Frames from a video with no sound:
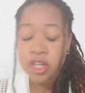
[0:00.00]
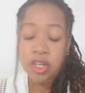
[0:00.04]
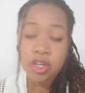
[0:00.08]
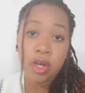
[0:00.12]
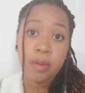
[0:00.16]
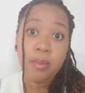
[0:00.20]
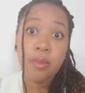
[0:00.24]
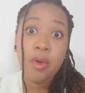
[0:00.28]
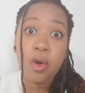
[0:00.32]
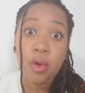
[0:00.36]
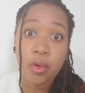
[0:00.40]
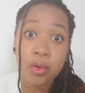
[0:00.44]

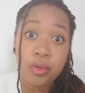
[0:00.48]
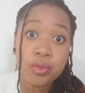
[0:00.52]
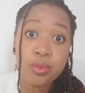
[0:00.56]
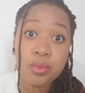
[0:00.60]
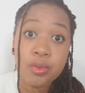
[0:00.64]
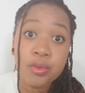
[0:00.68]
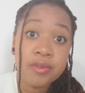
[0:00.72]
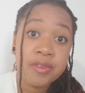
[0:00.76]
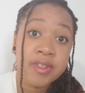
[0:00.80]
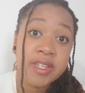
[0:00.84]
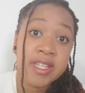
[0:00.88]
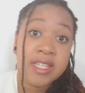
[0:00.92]
Comment
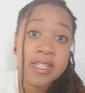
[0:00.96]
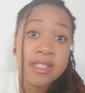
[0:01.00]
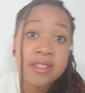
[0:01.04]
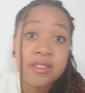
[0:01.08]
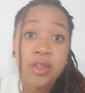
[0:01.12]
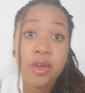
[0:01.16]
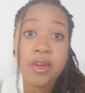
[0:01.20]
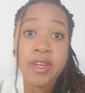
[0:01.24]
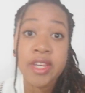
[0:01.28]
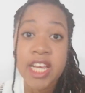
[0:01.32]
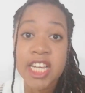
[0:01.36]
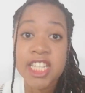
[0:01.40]
retrouver les
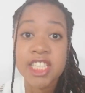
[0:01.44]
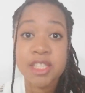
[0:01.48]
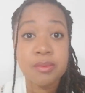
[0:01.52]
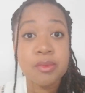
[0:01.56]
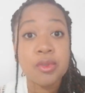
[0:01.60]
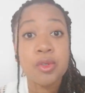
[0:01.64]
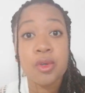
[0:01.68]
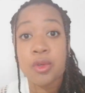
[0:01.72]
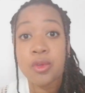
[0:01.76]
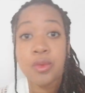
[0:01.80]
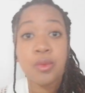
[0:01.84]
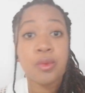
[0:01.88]

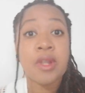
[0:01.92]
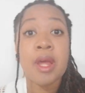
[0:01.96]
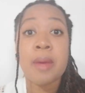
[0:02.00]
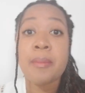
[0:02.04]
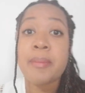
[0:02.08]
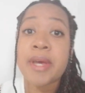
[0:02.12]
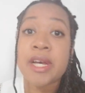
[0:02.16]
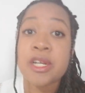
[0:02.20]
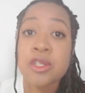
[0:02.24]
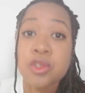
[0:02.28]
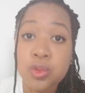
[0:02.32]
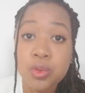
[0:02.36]
orgasmes quand on l'a
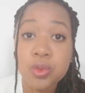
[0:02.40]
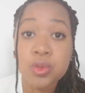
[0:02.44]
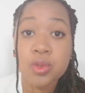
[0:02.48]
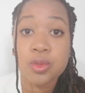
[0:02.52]
perdu,